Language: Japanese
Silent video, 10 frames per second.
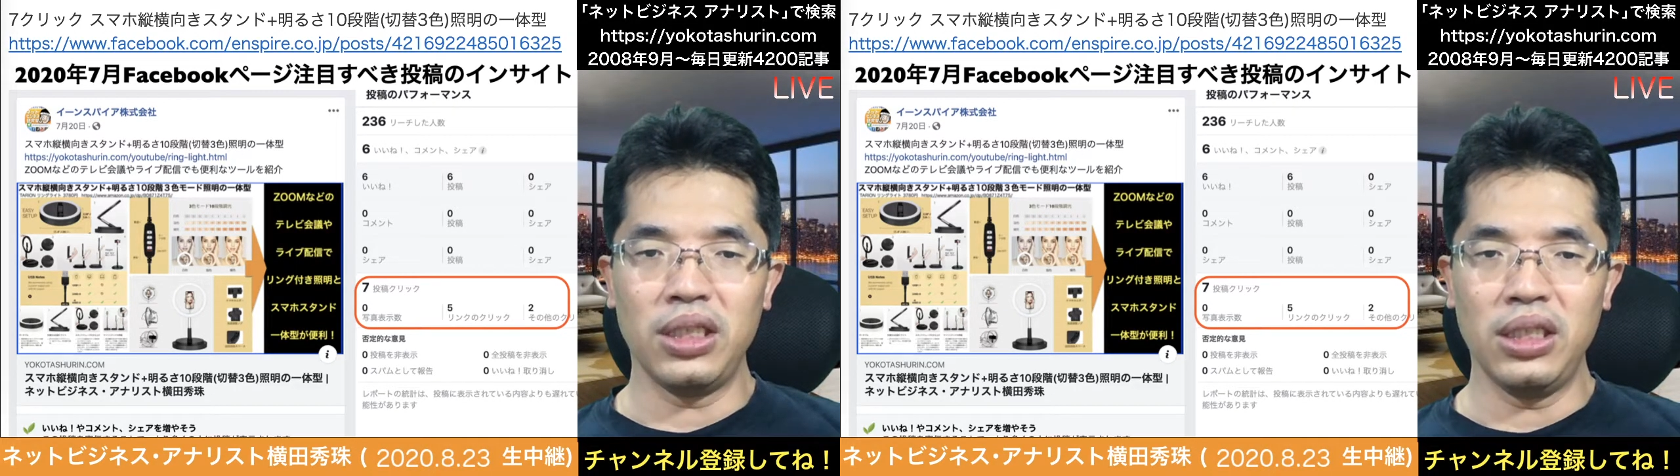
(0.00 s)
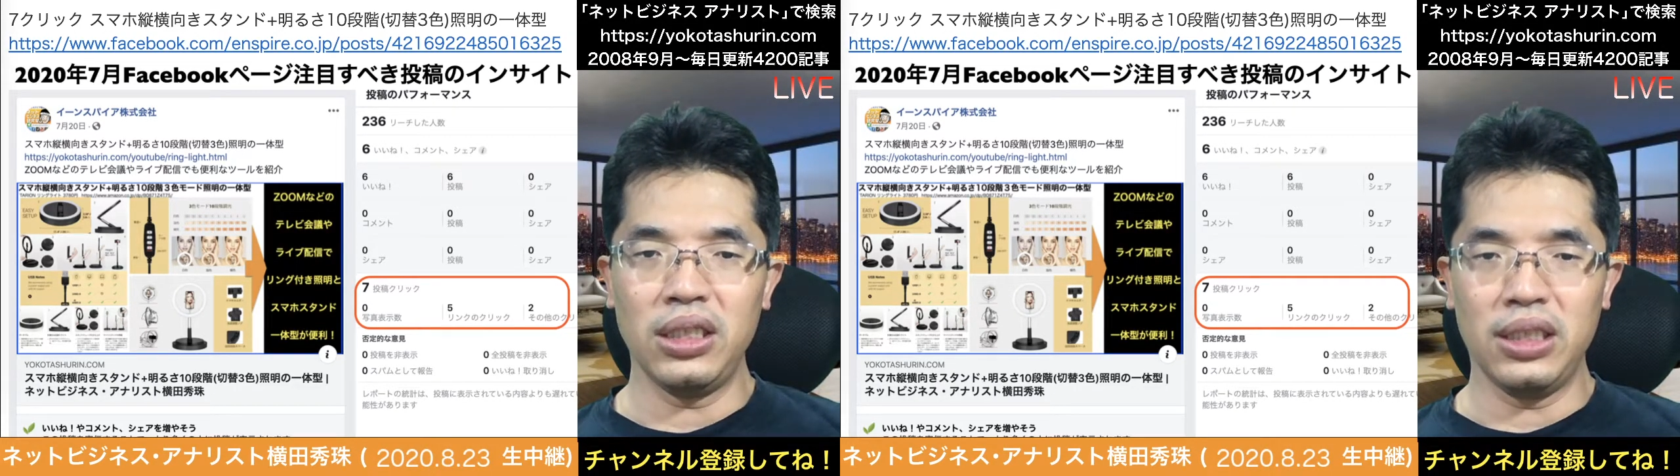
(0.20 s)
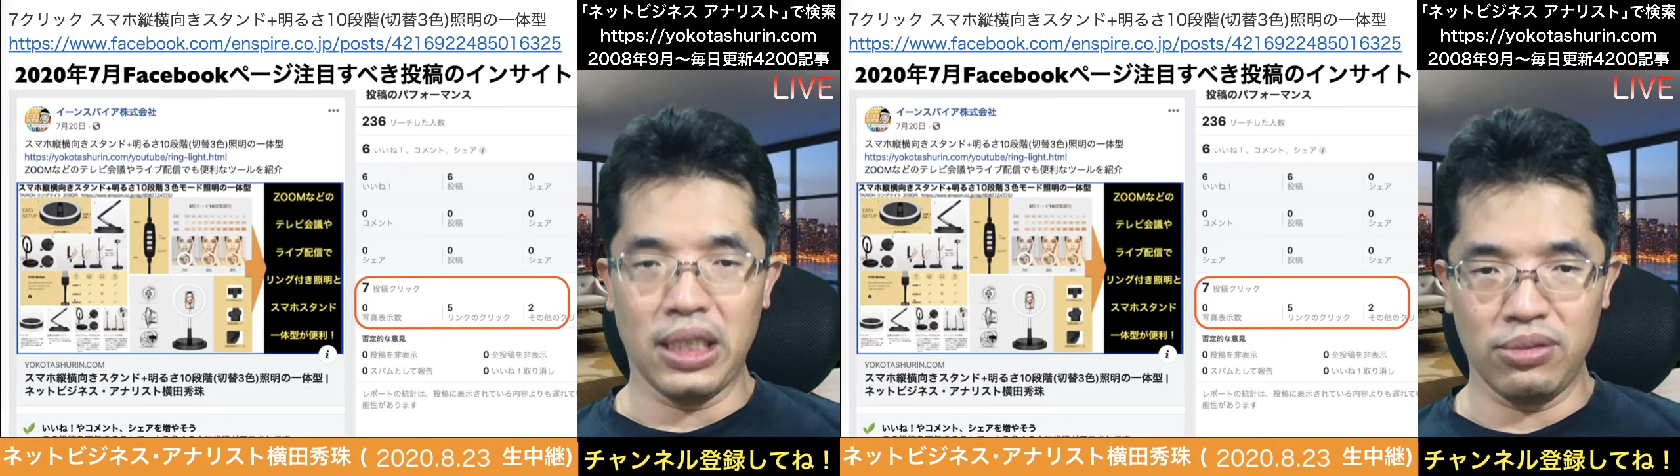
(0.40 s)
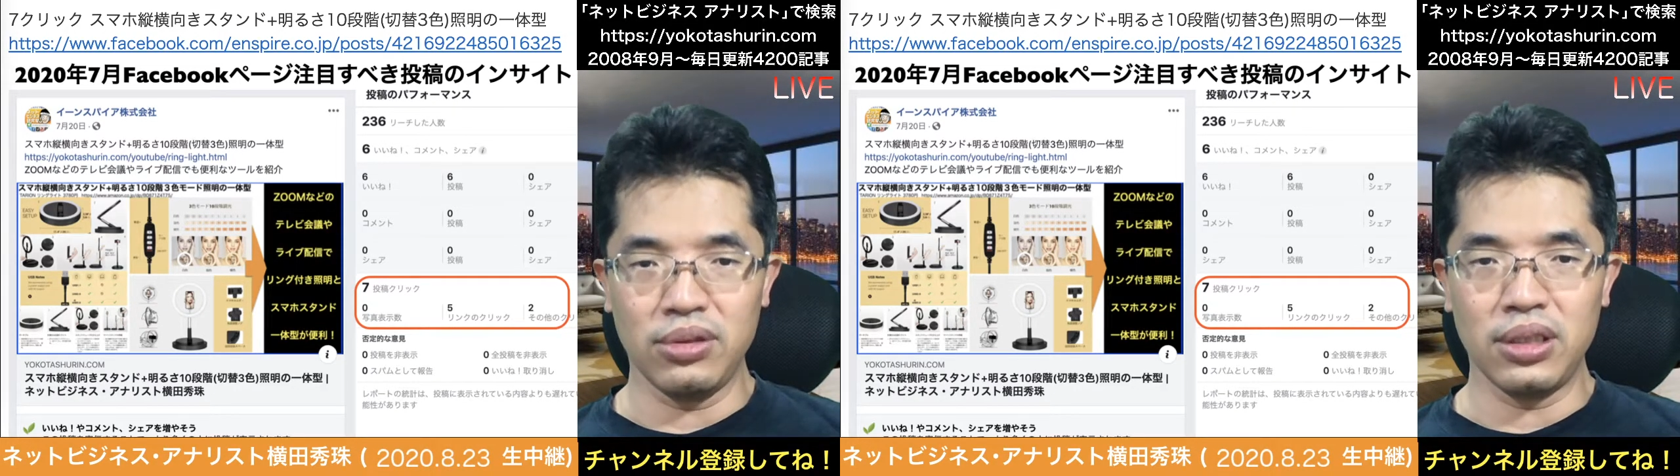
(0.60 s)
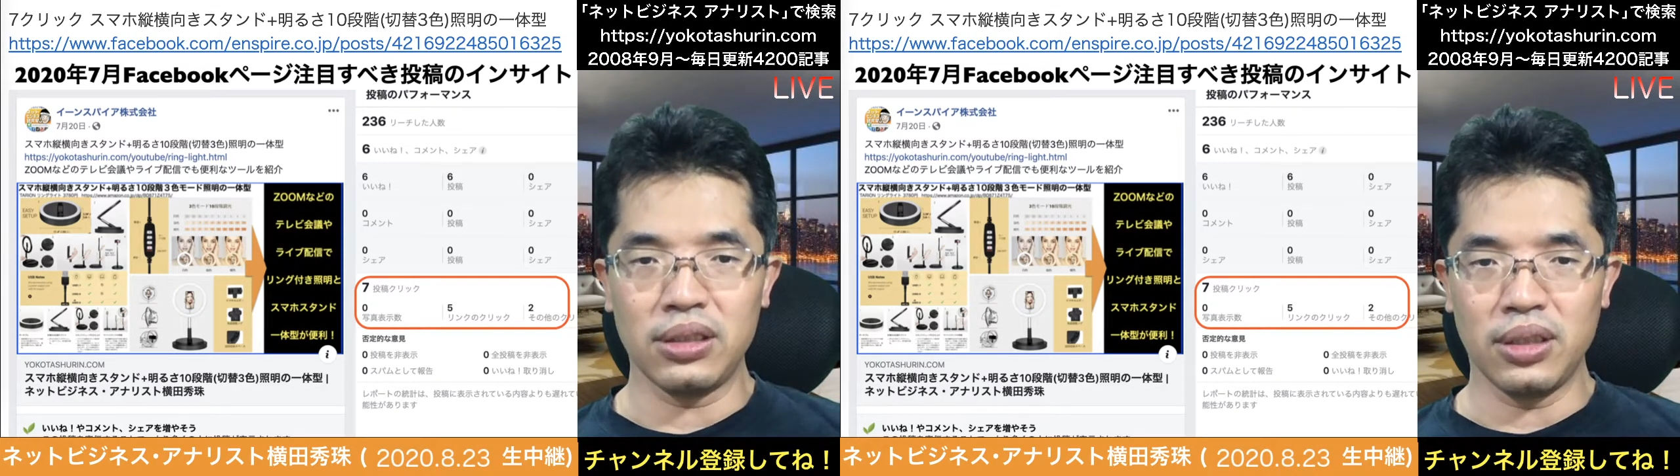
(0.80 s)
にやる
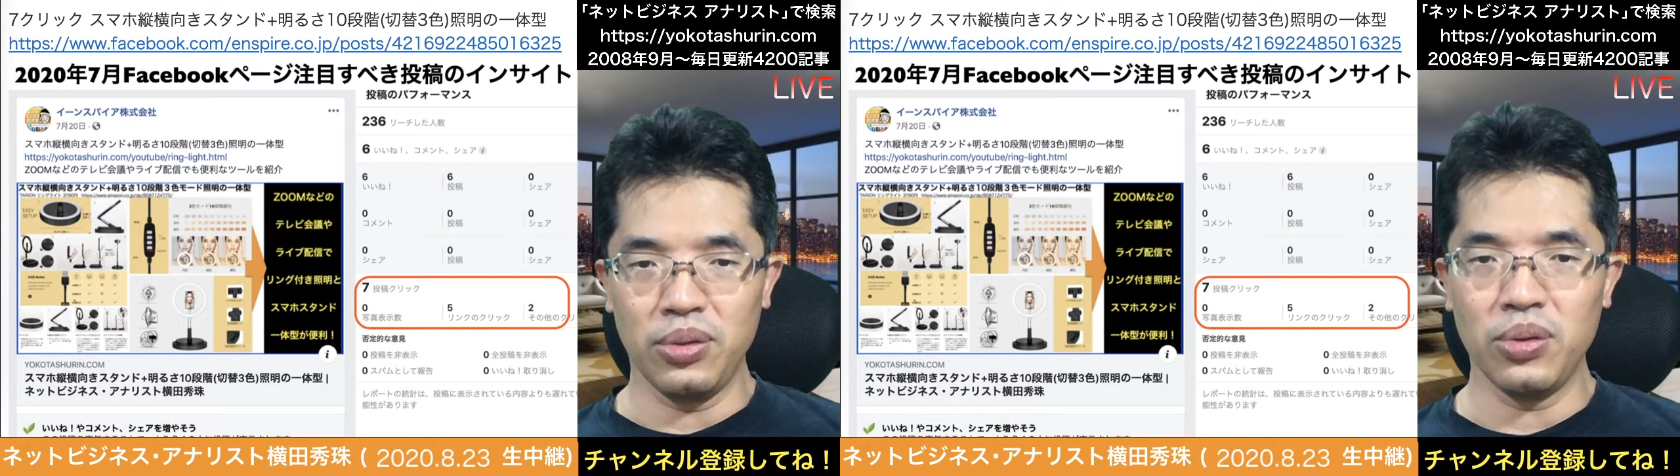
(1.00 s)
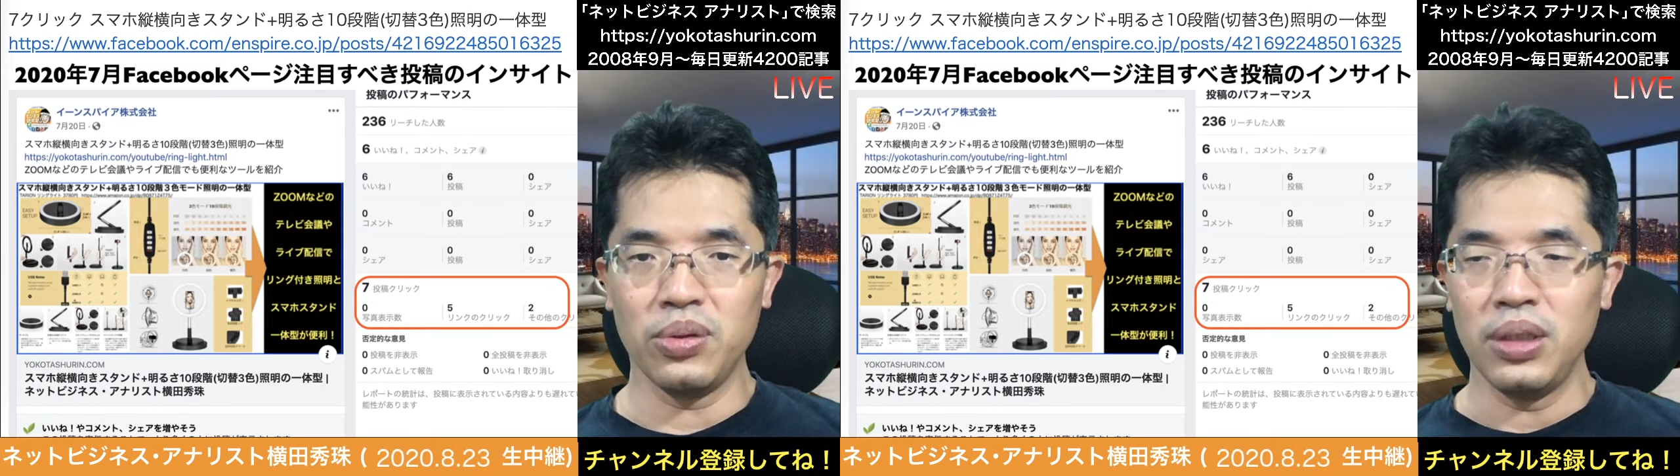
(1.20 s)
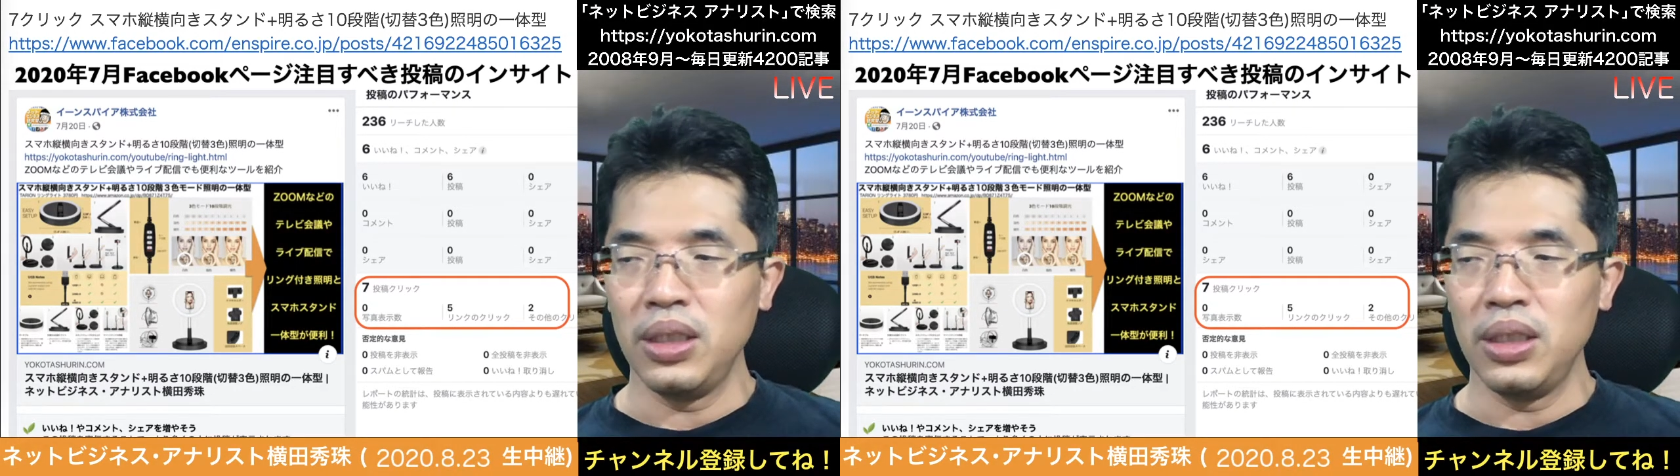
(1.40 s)
んですけど、